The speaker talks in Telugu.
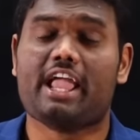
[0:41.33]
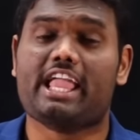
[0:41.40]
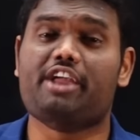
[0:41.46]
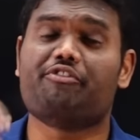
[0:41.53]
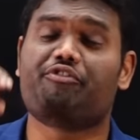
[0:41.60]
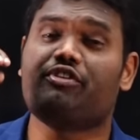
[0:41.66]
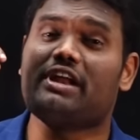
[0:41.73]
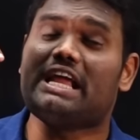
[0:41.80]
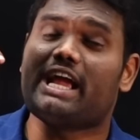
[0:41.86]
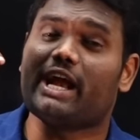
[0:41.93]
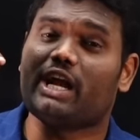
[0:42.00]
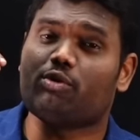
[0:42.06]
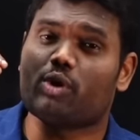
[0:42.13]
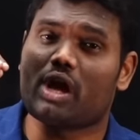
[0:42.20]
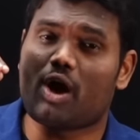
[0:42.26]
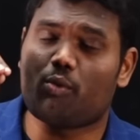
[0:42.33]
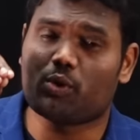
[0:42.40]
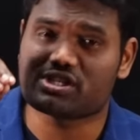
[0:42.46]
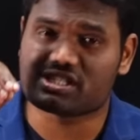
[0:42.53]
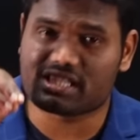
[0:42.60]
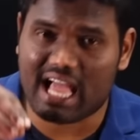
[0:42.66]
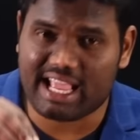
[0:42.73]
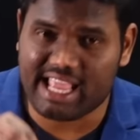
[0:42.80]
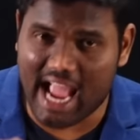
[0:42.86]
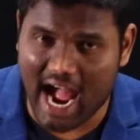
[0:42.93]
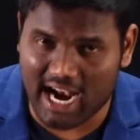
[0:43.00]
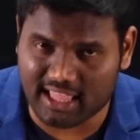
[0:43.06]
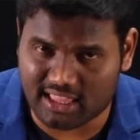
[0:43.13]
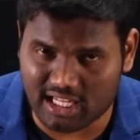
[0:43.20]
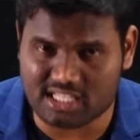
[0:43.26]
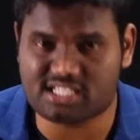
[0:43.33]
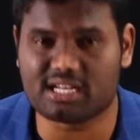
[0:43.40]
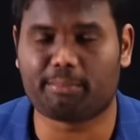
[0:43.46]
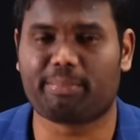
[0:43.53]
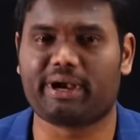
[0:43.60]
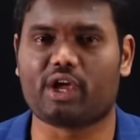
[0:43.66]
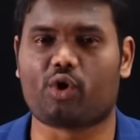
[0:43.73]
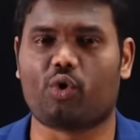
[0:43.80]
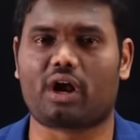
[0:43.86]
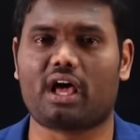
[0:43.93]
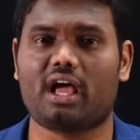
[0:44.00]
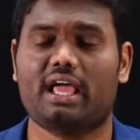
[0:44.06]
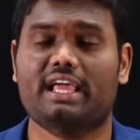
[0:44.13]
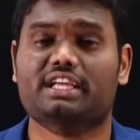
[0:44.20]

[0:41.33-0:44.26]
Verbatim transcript: ఈ ఫ్రీక్వెంట్గా వస్తాయి అని తెలిసినప్పటికీ కూడా